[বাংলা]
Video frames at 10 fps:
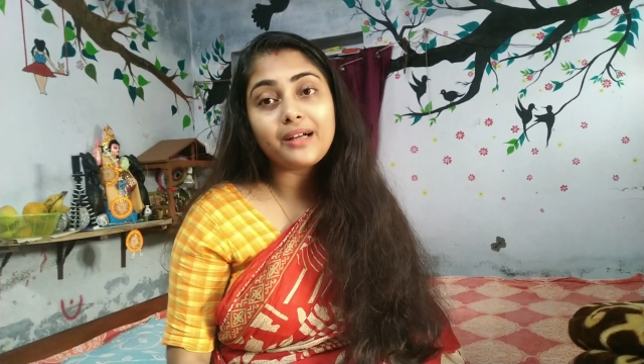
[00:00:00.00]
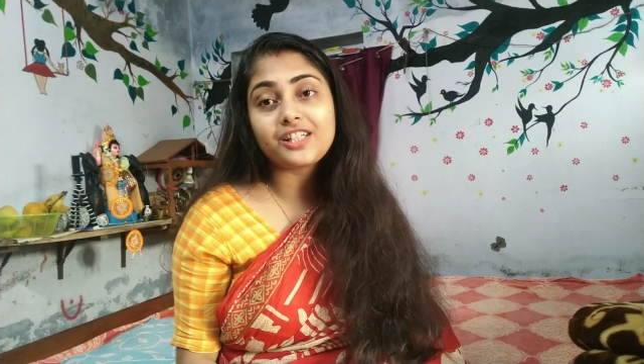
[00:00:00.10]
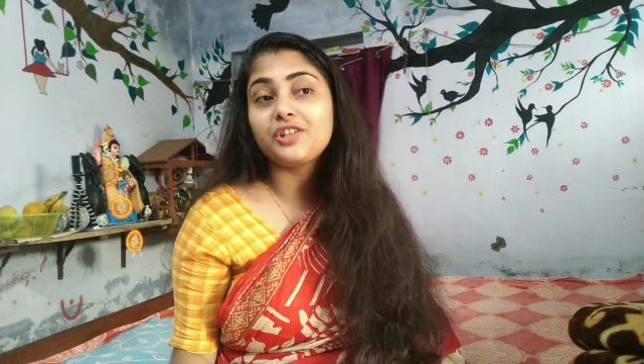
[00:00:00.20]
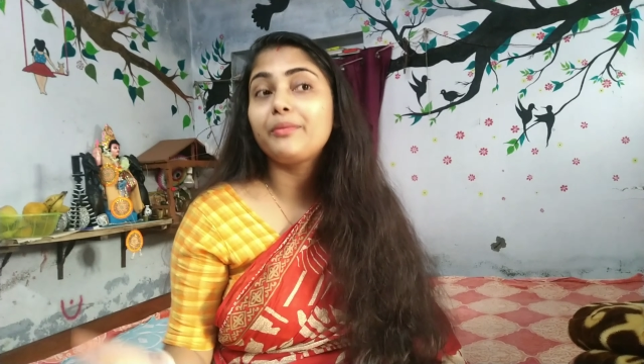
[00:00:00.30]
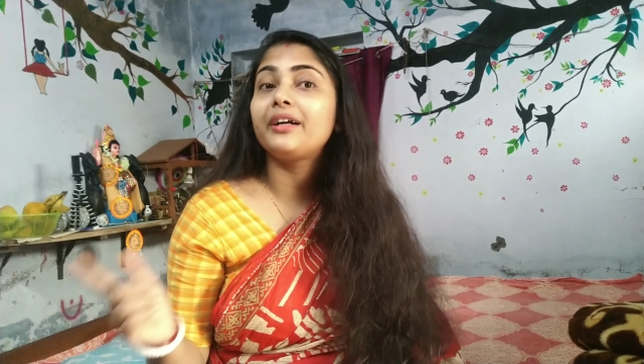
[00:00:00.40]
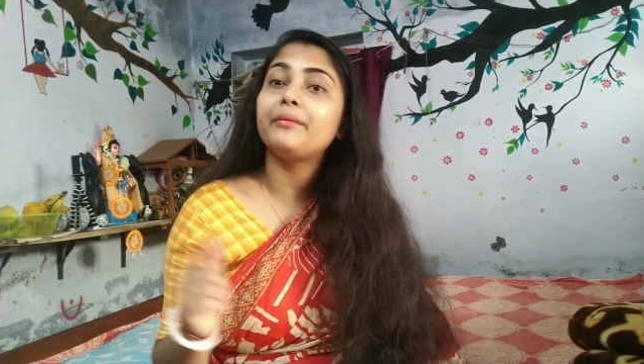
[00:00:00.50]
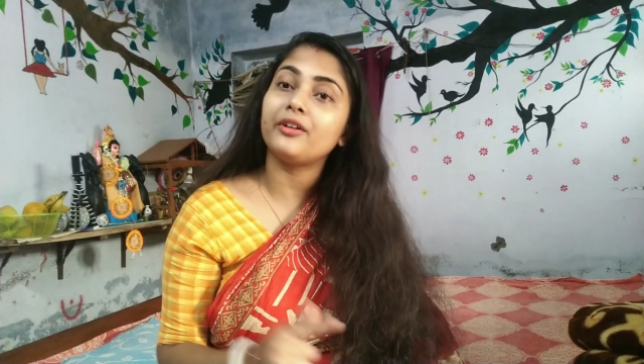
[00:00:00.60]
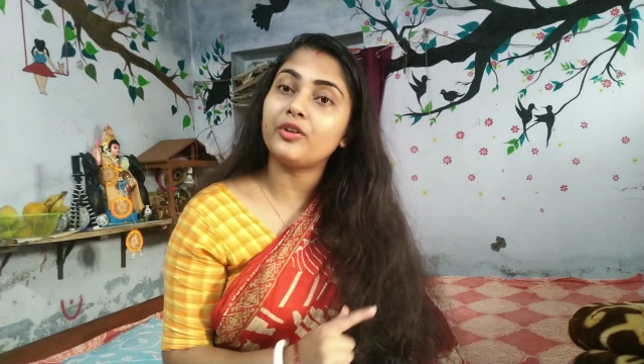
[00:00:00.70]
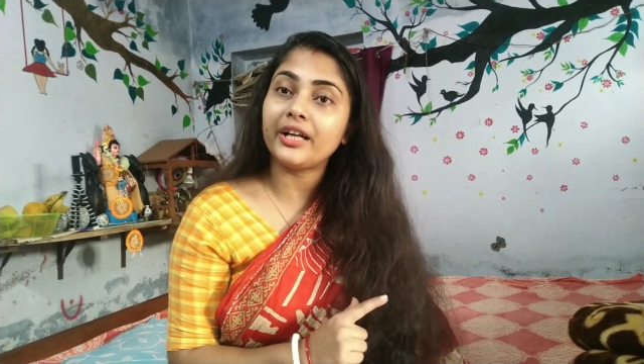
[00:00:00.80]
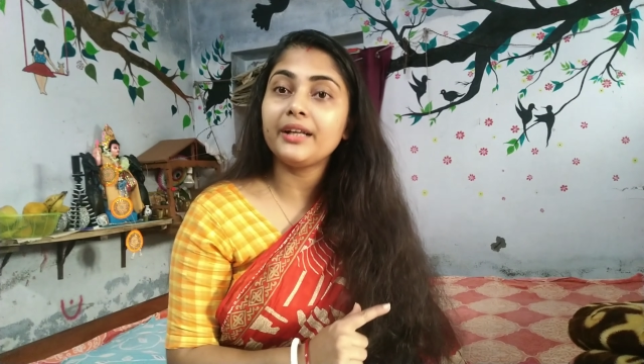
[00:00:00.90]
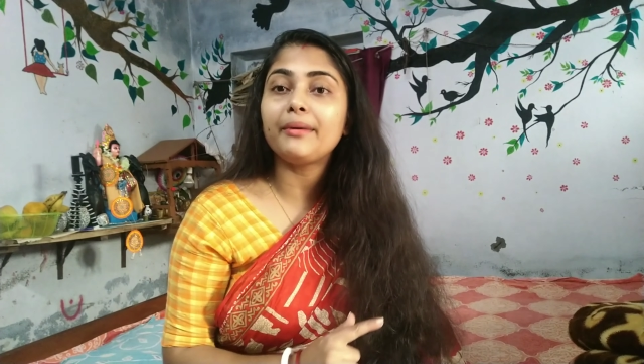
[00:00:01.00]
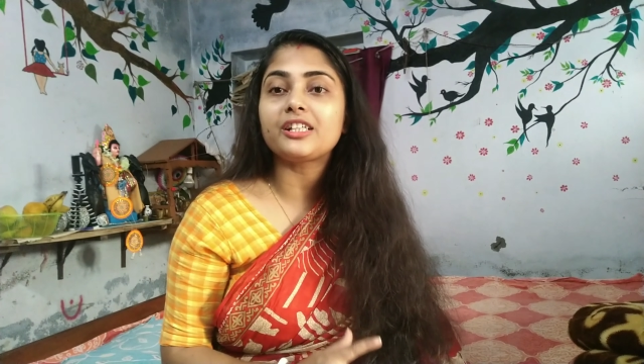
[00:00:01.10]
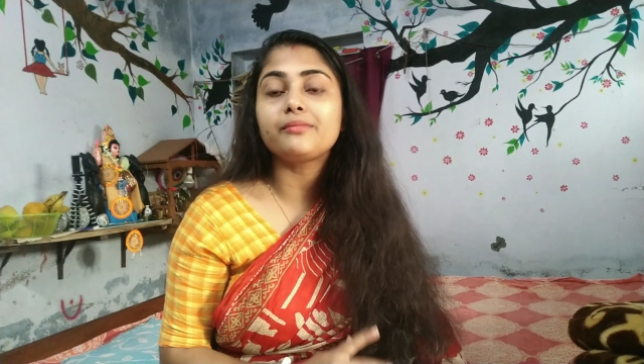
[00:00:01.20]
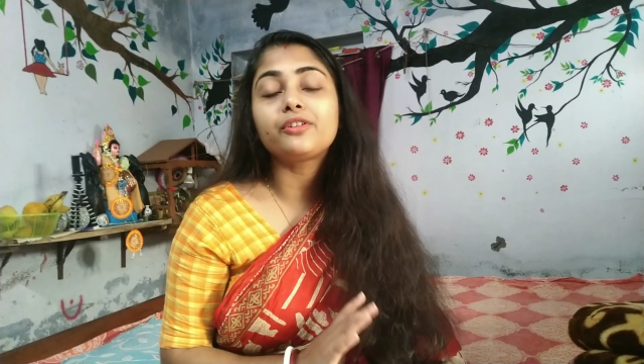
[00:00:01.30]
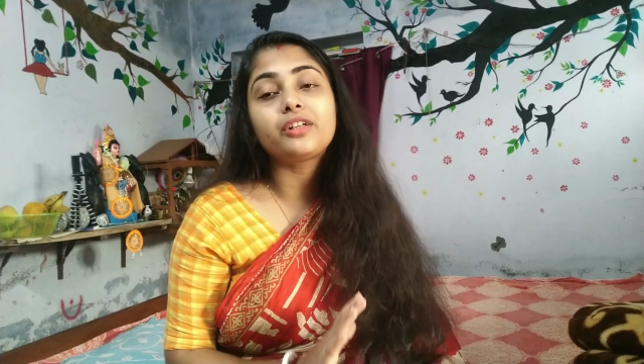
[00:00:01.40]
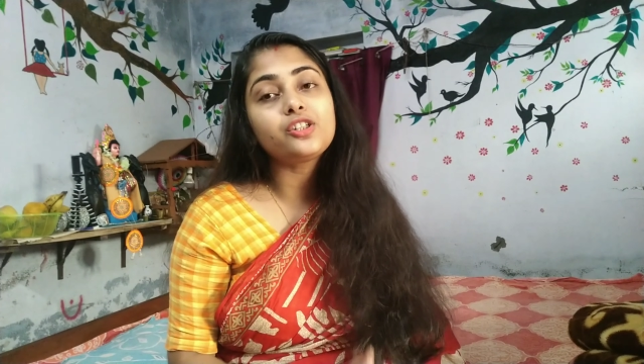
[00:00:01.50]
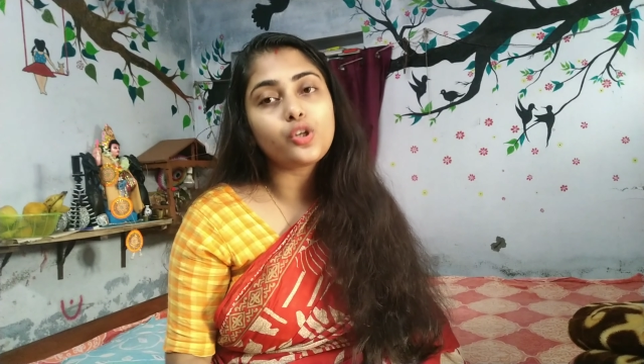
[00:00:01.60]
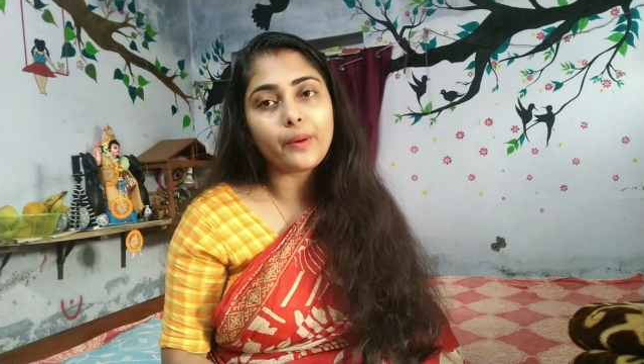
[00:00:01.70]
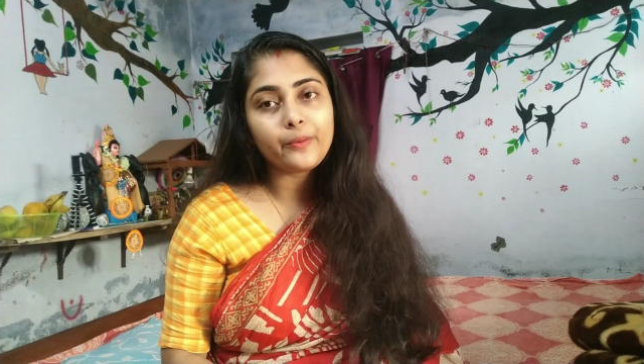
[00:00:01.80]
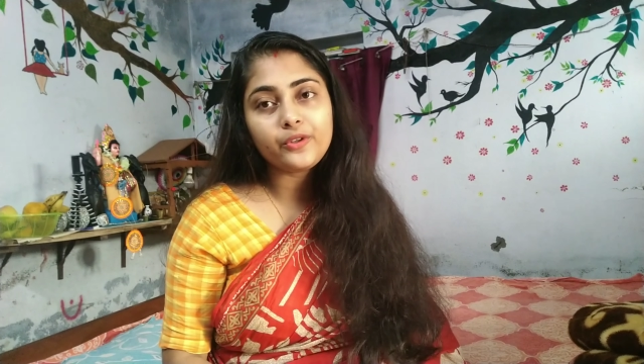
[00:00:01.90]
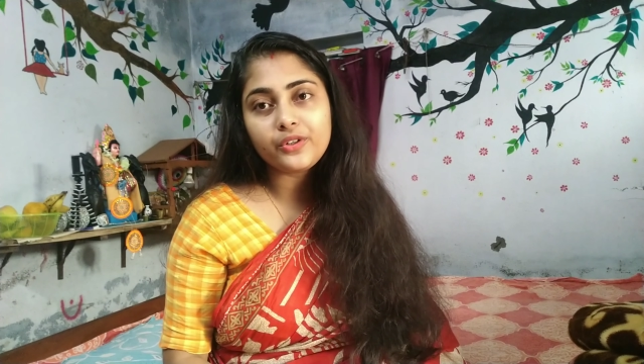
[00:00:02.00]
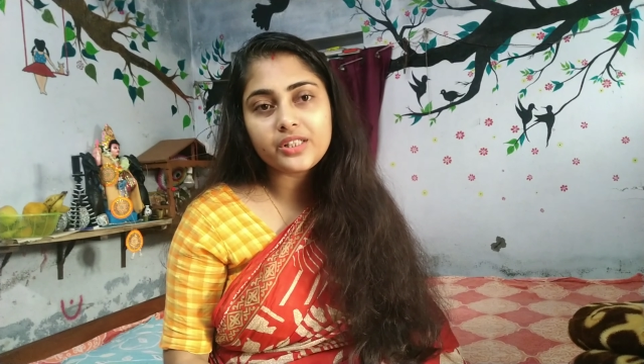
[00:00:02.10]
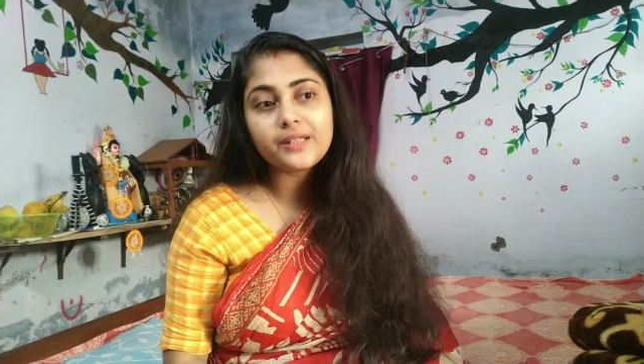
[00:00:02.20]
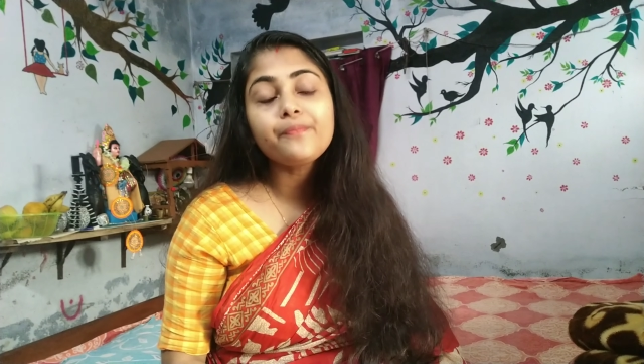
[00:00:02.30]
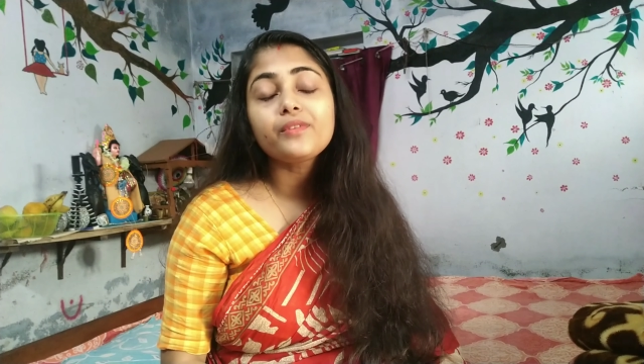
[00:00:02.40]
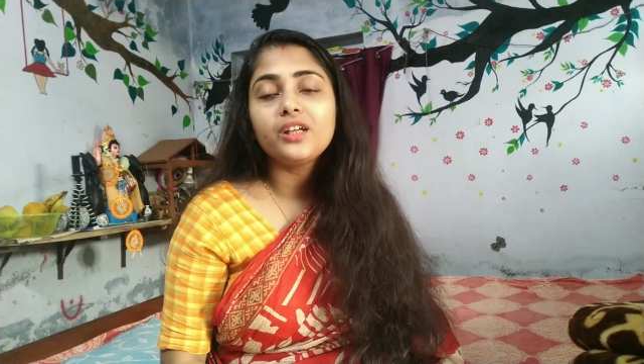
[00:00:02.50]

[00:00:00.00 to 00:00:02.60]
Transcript: মাসিমার ওখানে মাসিমার ওখানে জবা ফুল রয়েছে